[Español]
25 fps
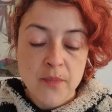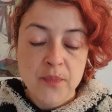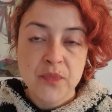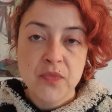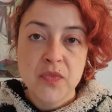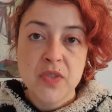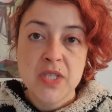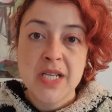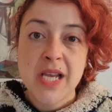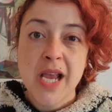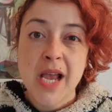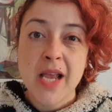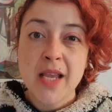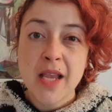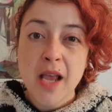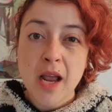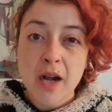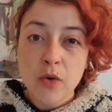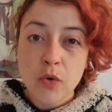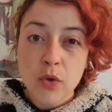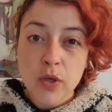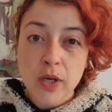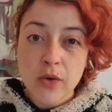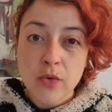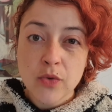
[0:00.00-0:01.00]
si hay
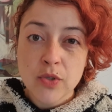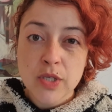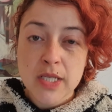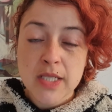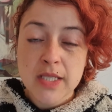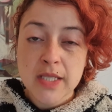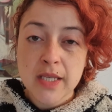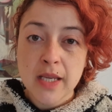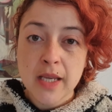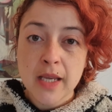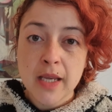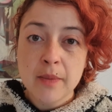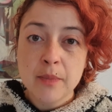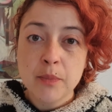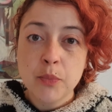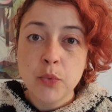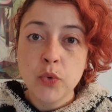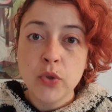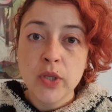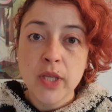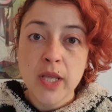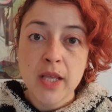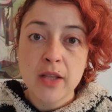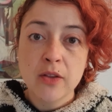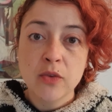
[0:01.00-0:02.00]
algo que no se esté
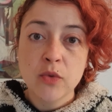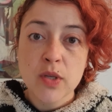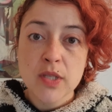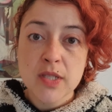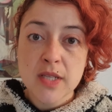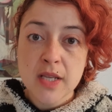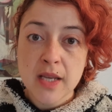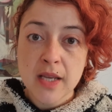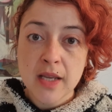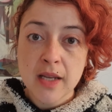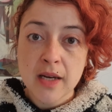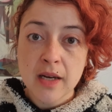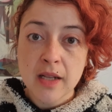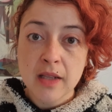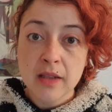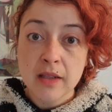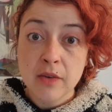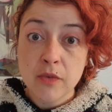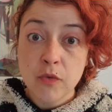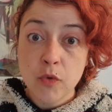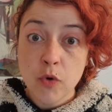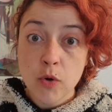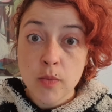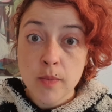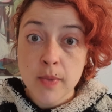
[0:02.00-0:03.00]
pudiendo hacer de
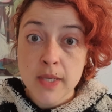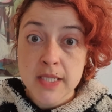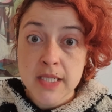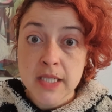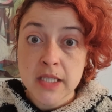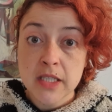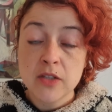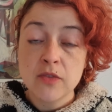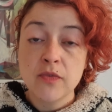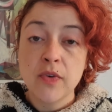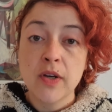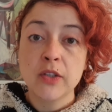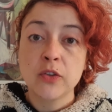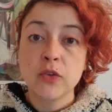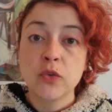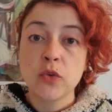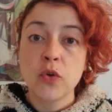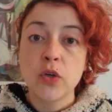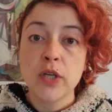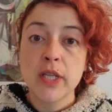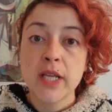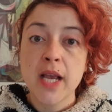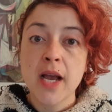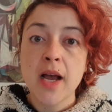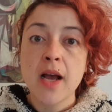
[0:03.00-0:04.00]
forma
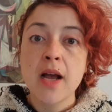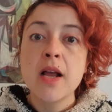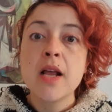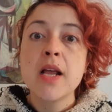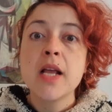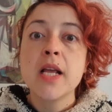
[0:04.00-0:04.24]
satisfactoria